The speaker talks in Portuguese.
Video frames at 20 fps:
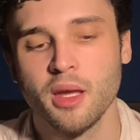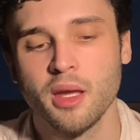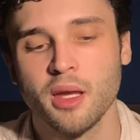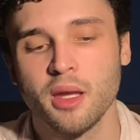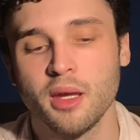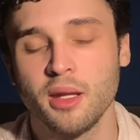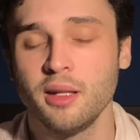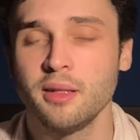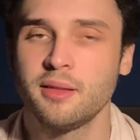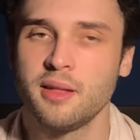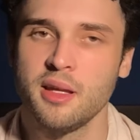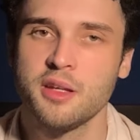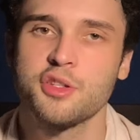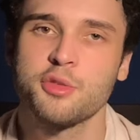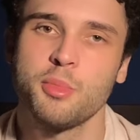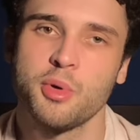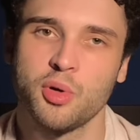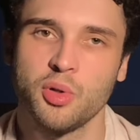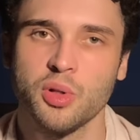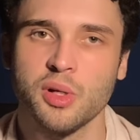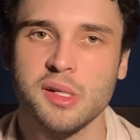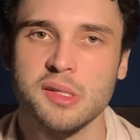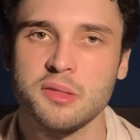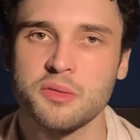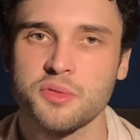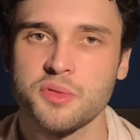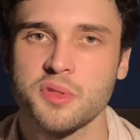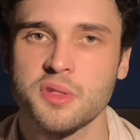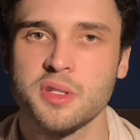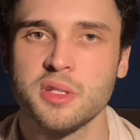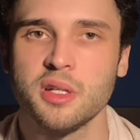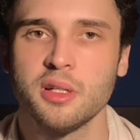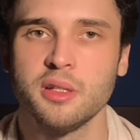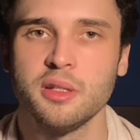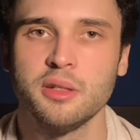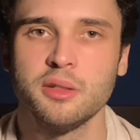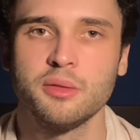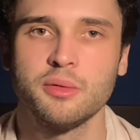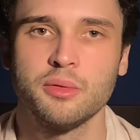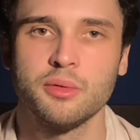Ele tem assim uma coloraçãozinha
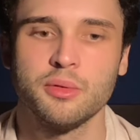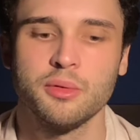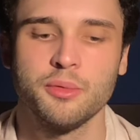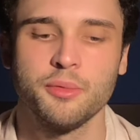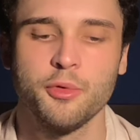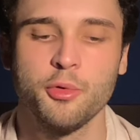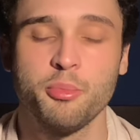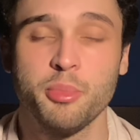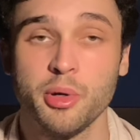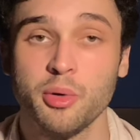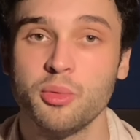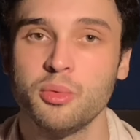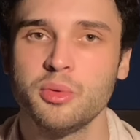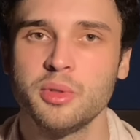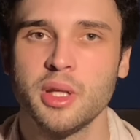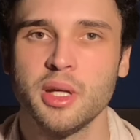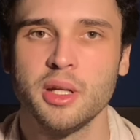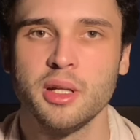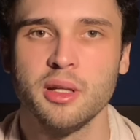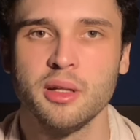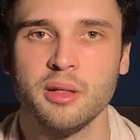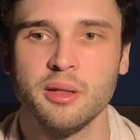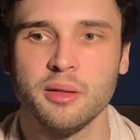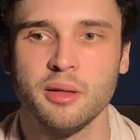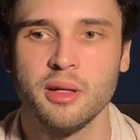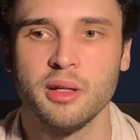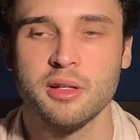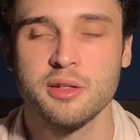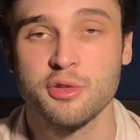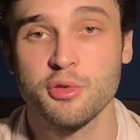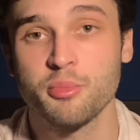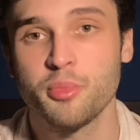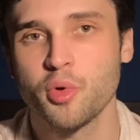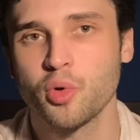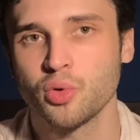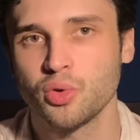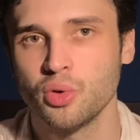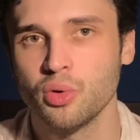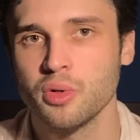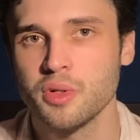ali, o P1, né? Ele, eles são um
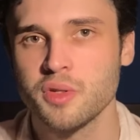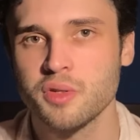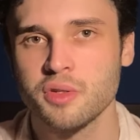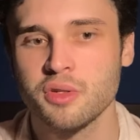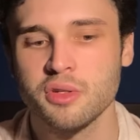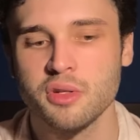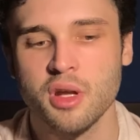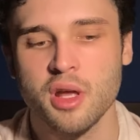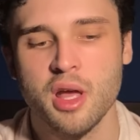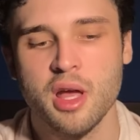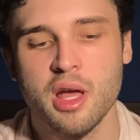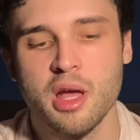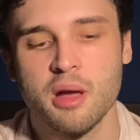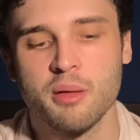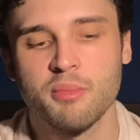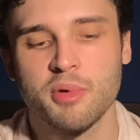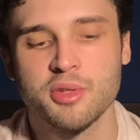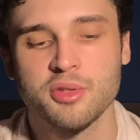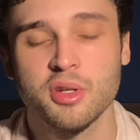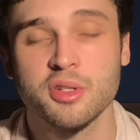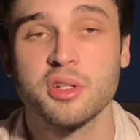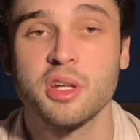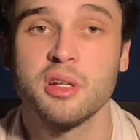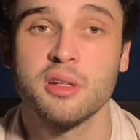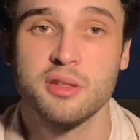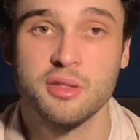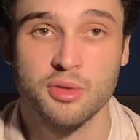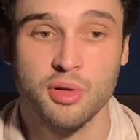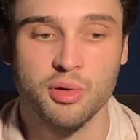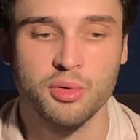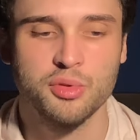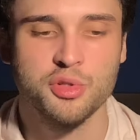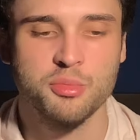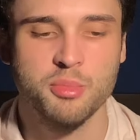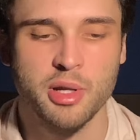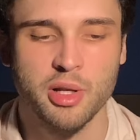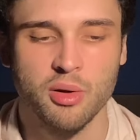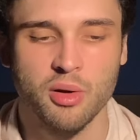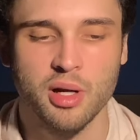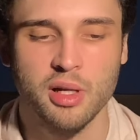pouco doces, mas eu acho que eles são agudos
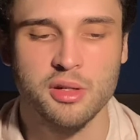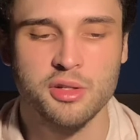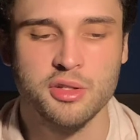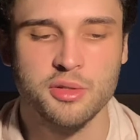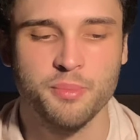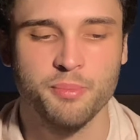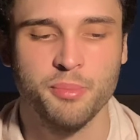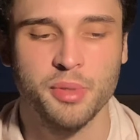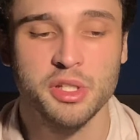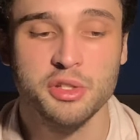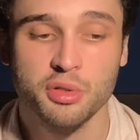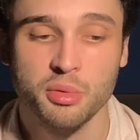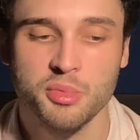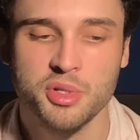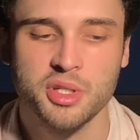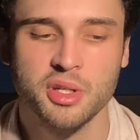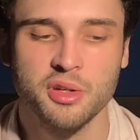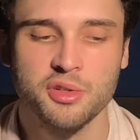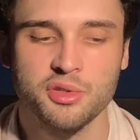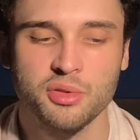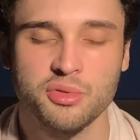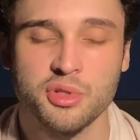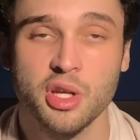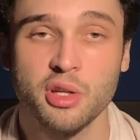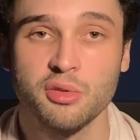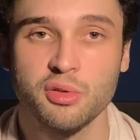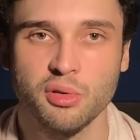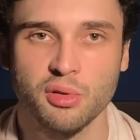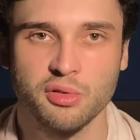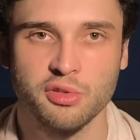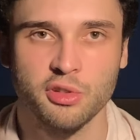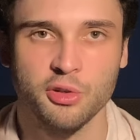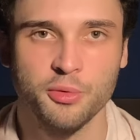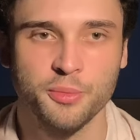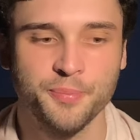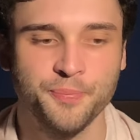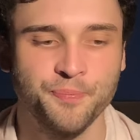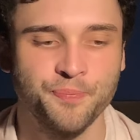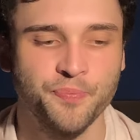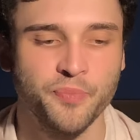melhores, principalmente em questão de resolução.
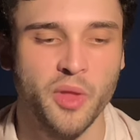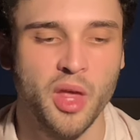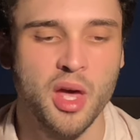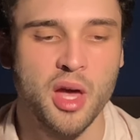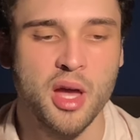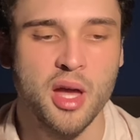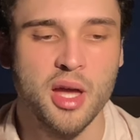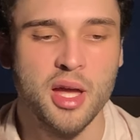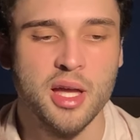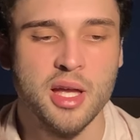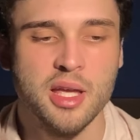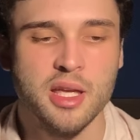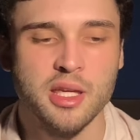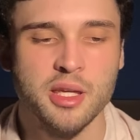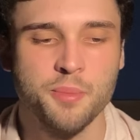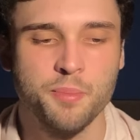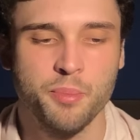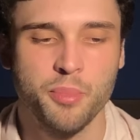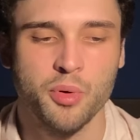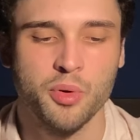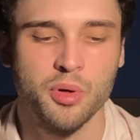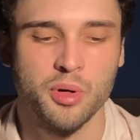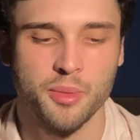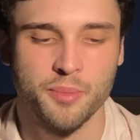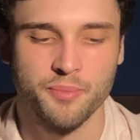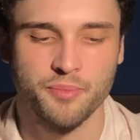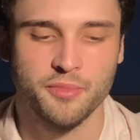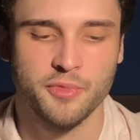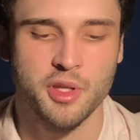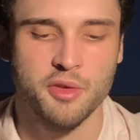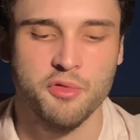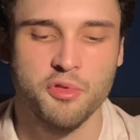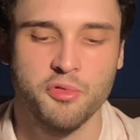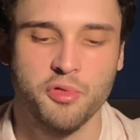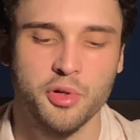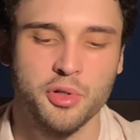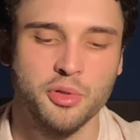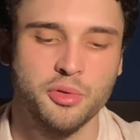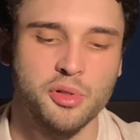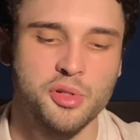E, pô, teve um
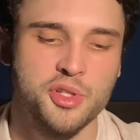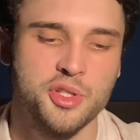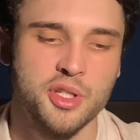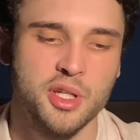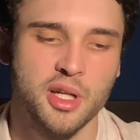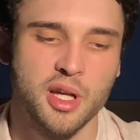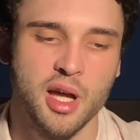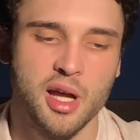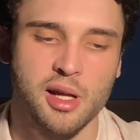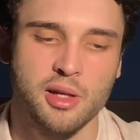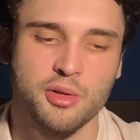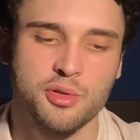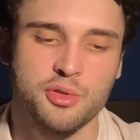fone outro dia, cara, que eu